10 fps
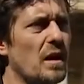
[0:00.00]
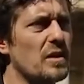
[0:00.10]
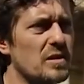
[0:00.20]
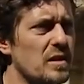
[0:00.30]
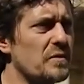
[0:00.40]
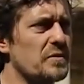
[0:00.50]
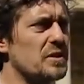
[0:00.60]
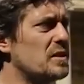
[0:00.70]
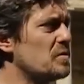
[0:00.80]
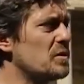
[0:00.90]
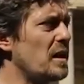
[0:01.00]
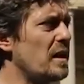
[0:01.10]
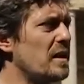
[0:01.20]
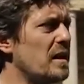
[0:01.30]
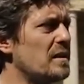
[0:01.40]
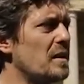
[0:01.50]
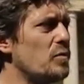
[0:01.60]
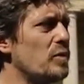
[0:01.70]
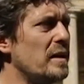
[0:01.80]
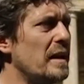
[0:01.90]
ağaçlar fışkırmış her
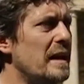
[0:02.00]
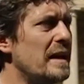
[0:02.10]
yerden böyle